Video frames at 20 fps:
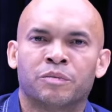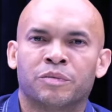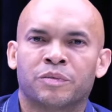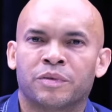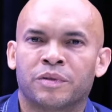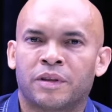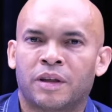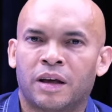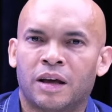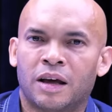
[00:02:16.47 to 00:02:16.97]

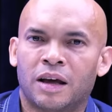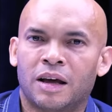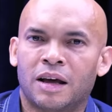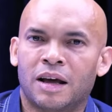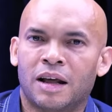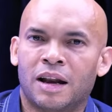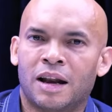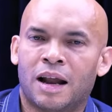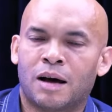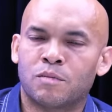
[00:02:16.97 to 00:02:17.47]

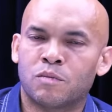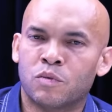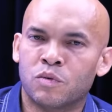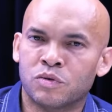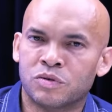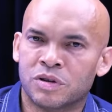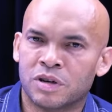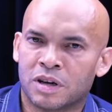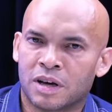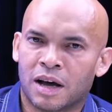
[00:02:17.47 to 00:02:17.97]
de la
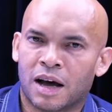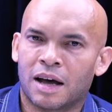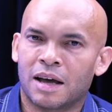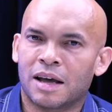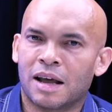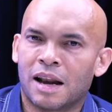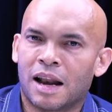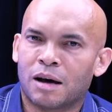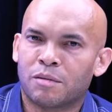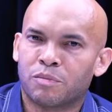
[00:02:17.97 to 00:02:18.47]
música
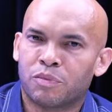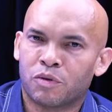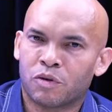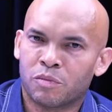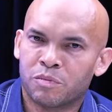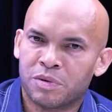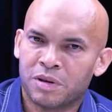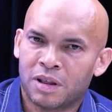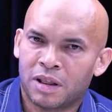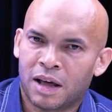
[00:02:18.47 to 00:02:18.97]
y la
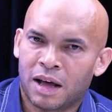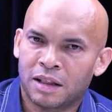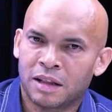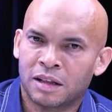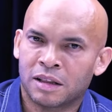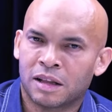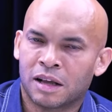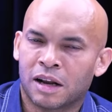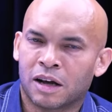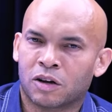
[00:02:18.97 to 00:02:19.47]
propiedad
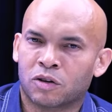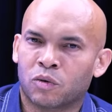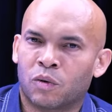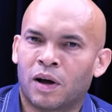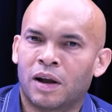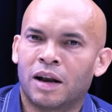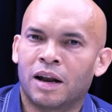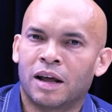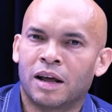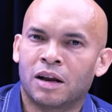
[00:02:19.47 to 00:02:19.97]

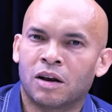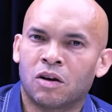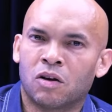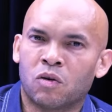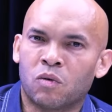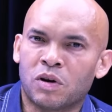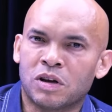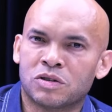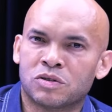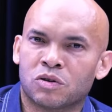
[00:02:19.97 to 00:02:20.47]
intelectual en
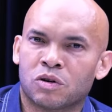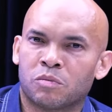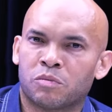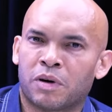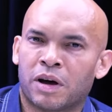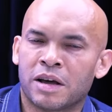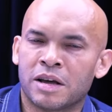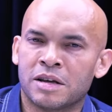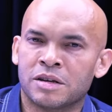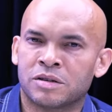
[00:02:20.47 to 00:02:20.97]
nuestro
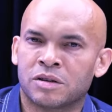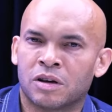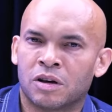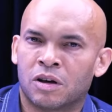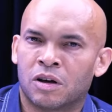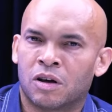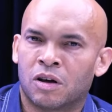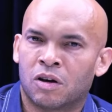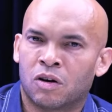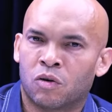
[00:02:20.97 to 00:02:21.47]
país,
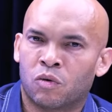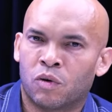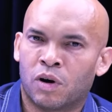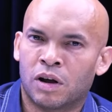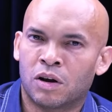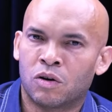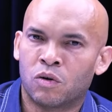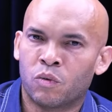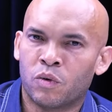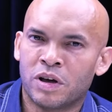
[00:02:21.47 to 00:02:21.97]

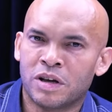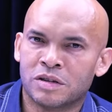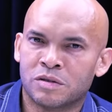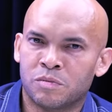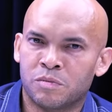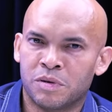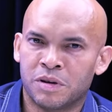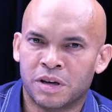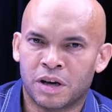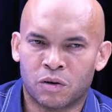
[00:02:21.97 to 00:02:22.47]
Juan
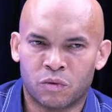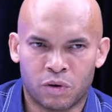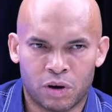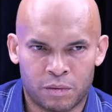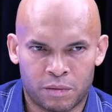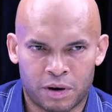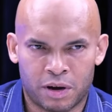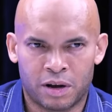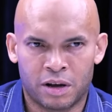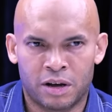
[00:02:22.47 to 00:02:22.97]
Luis
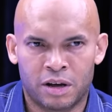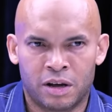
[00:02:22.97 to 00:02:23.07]
Villanueva.